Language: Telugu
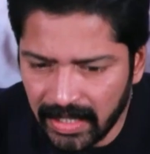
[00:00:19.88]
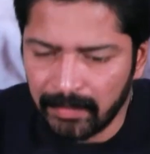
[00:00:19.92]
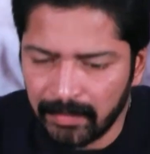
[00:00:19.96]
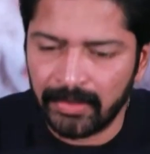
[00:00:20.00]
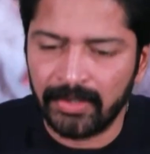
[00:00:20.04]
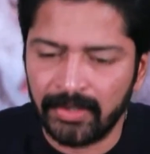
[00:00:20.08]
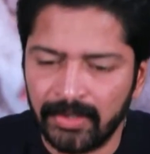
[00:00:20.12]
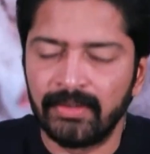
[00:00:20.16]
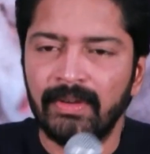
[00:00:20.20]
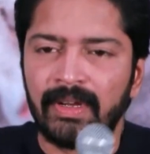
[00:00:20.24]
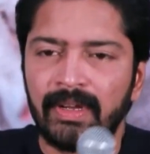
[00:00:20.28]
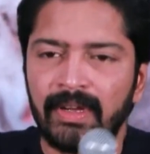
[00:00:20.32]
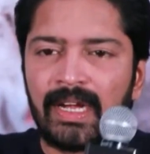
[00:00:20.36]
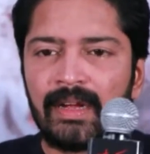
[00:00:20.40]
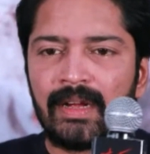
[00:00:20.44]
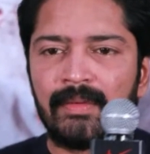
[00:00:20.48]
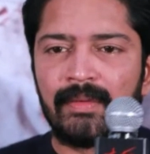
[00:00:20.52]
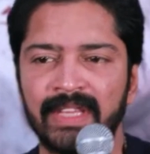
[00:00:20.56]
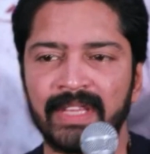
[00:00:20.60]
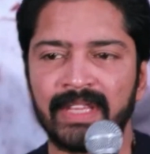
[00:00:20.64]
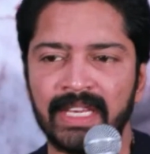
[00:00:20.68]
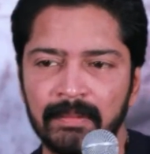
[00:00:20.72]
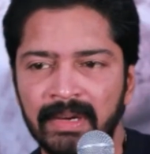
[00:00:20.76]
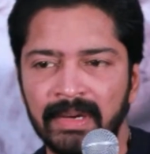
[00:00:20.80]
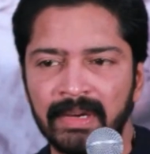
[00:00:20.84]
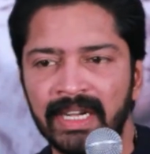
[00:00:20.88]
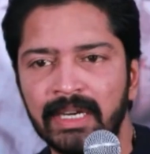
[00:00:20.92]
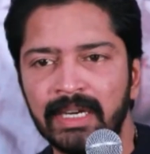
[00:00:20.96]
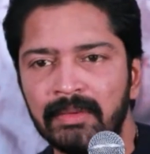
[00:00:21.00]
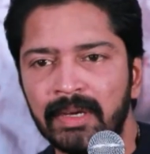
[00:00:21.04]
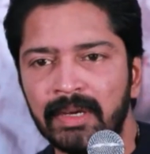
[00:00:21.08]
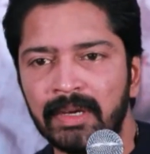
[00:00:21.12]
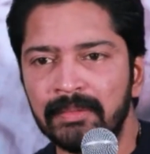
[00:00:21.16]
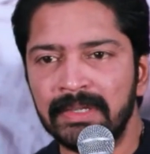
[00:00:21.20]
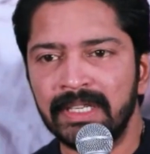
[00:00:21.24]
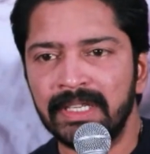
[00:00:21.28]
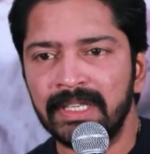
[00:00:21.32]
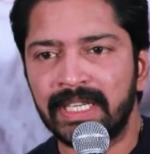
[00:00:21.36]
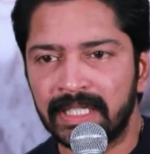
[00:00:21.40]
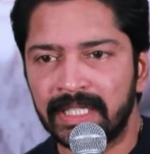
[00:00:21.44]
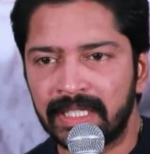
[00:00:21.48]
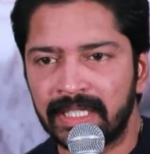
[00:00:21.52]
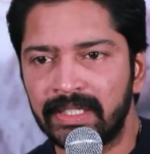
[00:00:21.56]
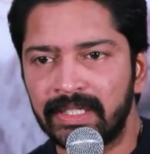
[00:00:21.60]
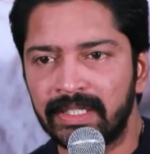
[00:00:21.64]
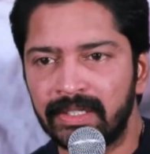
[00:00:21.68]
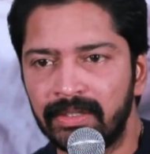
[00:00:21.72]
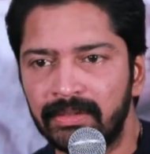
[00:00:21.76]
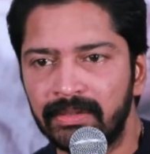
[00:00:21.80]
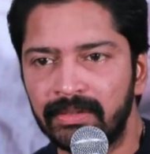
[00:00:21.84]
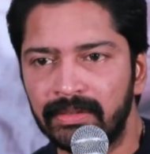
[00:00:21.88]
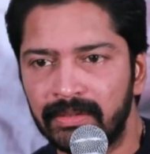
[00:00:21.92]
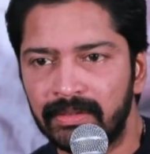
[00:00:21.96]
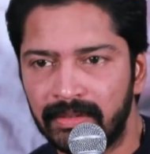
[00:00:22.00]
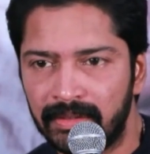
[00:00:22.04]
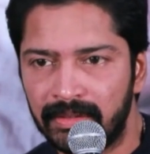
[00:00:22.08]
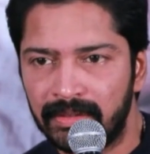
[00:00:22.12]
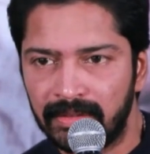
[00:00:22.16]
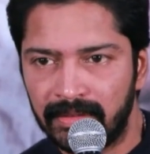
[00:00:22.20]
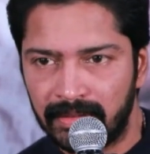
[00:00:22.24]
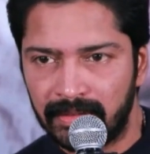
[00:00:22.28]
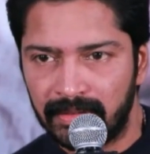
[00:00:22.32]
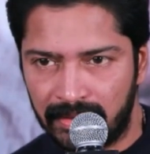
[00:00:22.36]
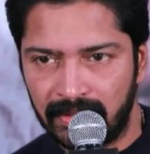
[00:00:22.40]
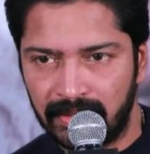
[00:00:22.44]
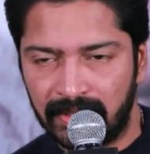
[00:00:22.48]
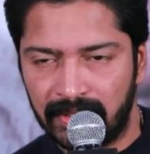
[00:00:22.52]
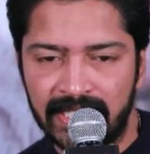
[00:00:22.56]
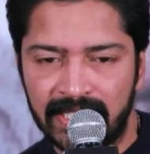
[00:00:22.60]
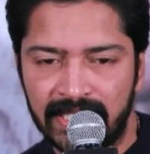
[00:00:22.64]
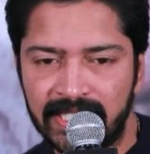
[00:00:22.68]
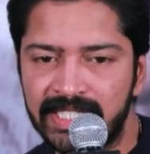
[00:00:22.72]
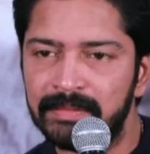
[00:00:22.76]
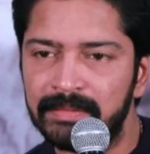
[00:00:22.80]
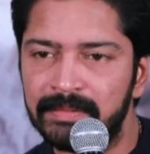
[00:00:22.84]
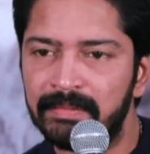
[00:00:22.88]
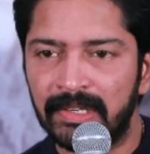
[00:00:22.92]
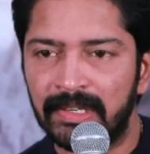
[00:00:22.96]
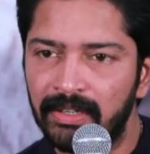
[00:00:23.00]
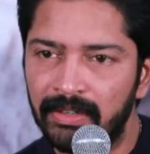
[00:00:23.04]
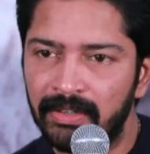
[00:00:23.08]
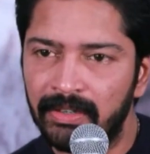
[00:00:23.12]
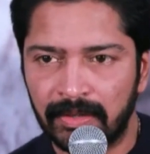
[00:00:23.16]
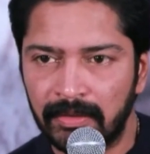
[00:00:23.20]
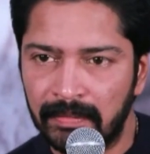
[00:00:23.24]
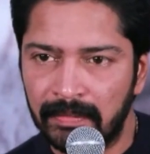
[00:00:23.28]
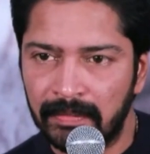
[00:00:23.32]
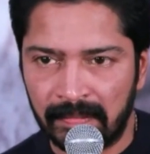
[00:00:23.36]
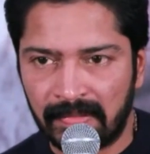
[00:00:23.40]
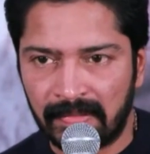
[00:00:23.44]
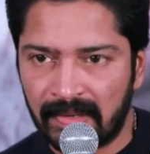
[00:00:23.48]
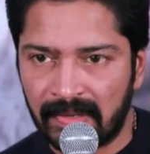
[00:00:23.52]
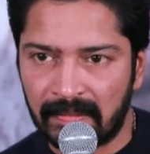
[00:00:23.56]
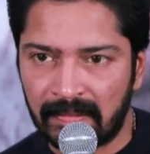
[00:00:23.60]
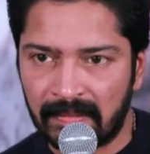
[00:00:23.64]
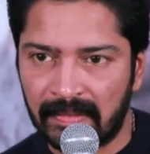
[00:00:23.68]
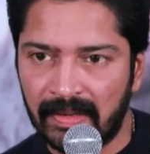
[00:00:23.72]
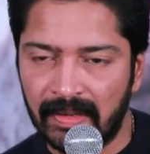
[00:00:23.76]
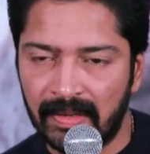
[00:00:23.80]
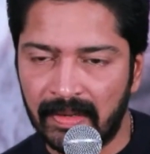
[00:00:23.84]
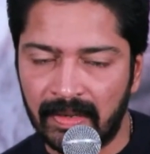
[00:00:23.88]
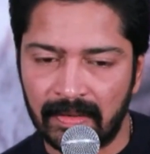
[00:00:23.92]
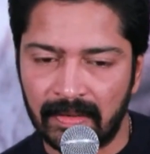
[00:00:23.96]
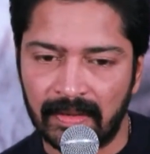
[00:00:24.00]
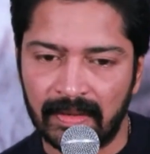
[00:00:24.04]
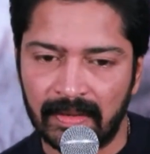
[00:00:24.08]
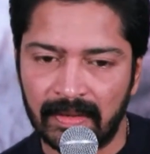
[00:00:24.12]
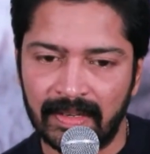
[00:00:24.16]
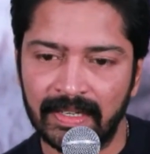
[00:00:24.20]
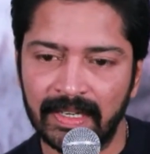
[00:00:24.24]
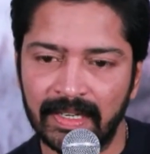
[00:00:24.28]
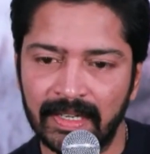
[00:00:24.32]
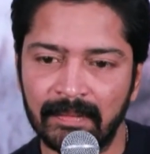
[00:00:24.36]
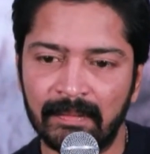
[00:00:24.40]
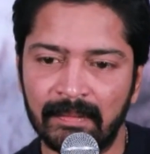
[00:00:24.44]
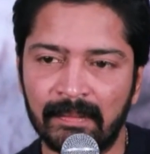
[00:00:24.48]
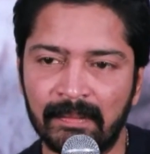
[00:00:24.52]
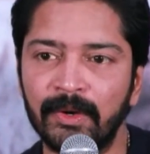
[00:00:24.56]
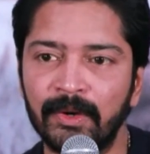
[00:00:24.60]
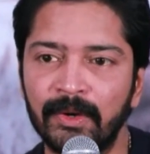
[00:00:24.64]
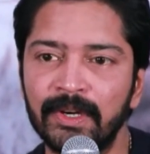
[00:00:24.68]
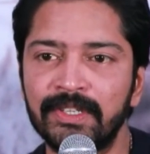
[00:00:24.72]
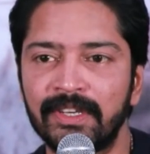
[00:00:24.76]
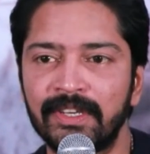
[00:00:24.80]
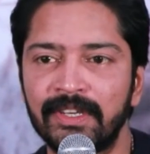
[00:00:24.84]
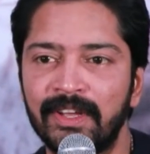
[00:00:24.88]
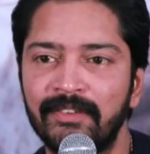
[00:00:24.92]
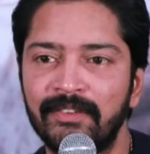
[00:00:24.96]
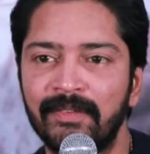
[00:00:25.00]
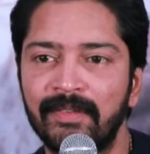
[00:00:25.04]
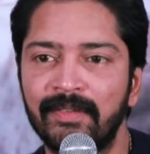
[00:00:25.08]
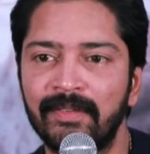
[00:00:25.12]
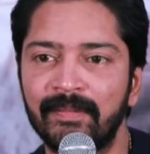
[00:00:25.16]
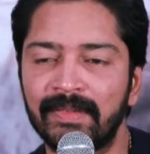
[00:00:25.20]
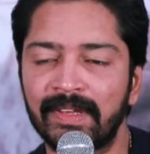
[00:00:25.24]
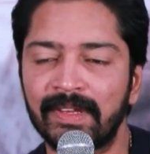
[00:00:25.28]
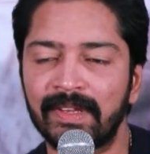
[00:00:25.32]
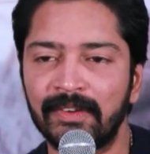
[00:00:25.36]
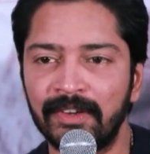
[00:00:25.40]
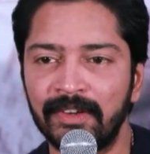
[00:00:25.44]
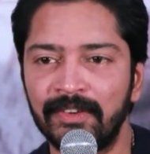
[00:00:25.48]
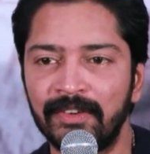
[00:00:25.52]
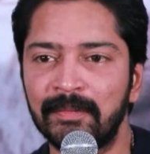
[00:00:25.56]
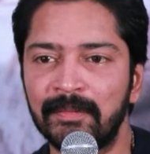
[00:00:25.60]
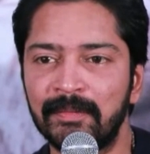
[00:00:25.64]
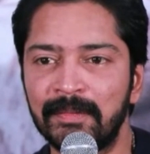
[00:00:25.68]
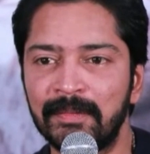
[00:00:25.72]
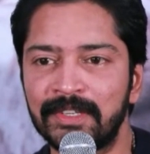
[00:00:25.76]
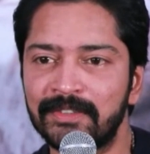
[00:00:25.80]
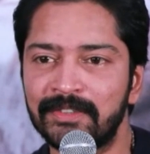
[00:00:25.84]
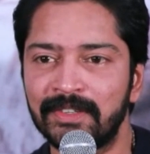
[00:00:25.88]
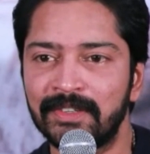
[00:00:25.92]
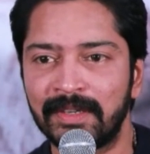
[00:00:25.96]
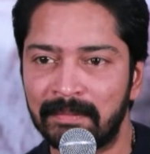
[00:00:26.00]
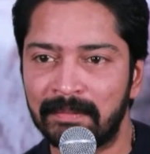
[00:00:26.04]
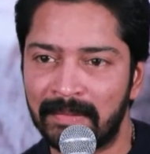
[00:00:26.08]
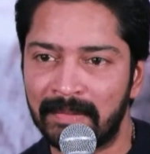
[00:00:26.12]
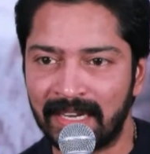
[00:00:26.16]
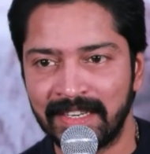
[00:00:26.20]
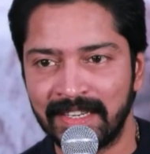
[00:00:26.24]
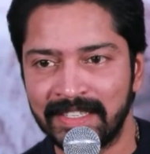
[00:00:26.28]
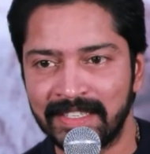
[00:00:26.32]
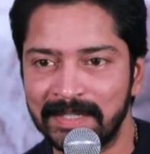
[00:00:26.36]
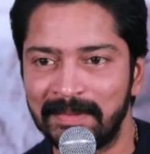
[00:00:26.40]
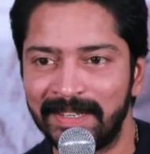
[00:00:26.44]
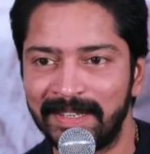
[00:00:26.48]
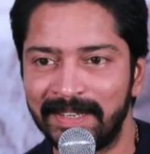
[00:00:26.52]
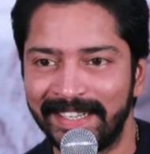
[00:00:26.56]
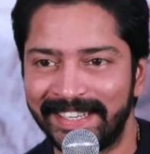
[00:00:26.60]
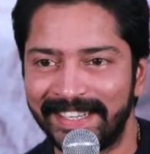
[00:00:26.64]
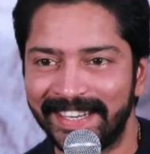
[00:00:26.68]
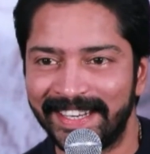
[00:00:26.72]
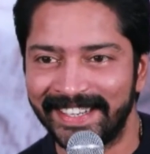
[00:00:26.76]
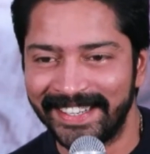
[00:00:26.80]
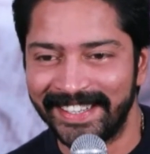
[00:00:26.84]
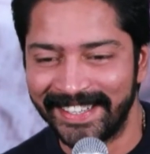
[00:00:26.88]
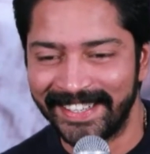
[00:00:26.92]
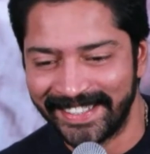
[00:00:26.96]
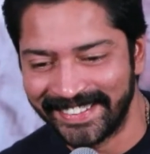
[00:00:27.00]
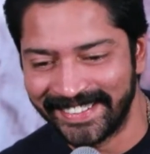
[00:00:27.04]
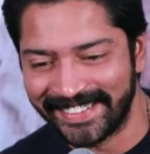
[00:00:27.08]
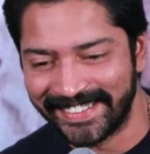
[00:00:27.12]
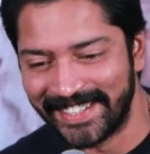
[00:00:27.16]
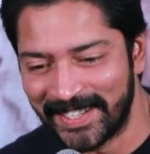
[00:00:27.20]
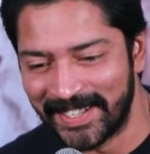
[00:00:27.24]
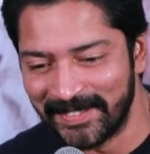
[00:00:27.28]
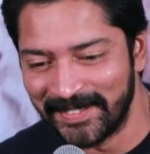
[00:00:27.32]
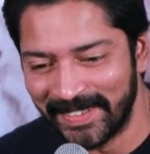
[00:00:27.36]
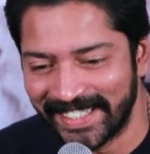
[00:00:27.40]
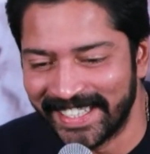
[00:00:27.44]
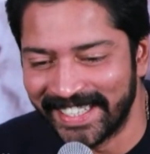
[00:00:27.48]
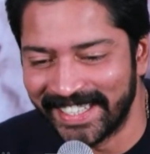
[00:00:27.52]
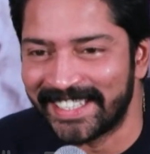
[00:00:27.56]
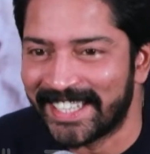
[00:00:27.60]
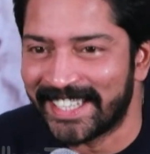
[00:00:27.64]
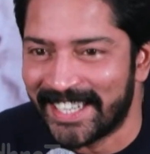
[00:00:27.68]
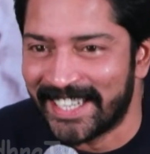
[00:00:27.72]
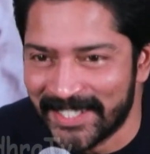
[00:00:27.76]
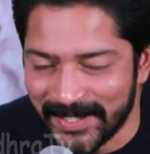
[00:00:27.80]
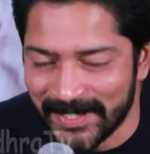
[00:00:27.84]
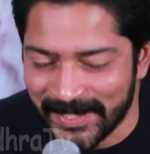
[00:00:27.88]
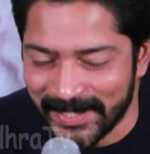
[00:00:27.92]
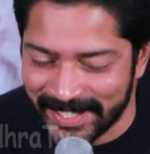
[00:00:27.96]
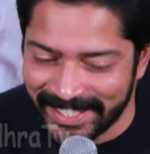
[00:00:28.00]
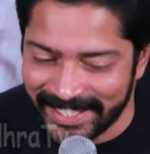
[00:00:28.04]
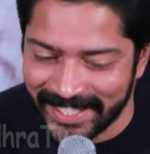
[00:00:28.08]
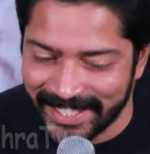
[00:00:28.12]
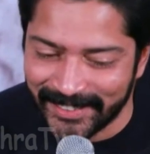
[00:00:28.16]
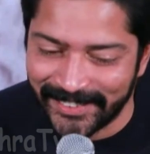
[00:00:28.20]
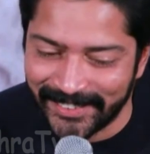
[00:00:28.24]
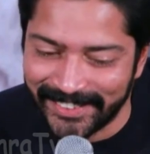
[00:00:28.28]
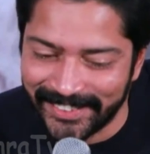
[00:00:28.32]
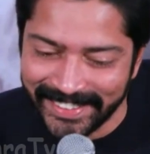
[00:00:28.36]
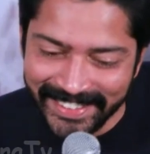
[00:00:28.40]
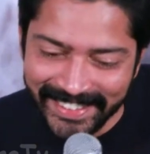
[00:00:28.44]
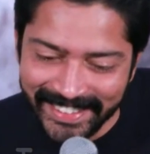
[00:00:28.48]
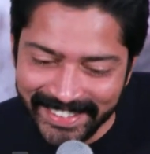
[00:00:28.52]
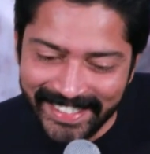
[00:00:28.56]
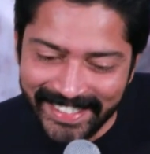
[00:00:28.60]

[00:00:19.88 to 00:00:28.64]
ఇప్పుడు నేను బ్లేడ్ బాబ్జీ కితకథలు ఇలాంటి సినిమాల్లో అంటే పోలీస్ యూనిఫామ్ వేసుకున్న అన్ని సినిమాలు ఇట్టానంటే సెంటిమెంట్గా కలిసి వచ్చింది అనుకోండి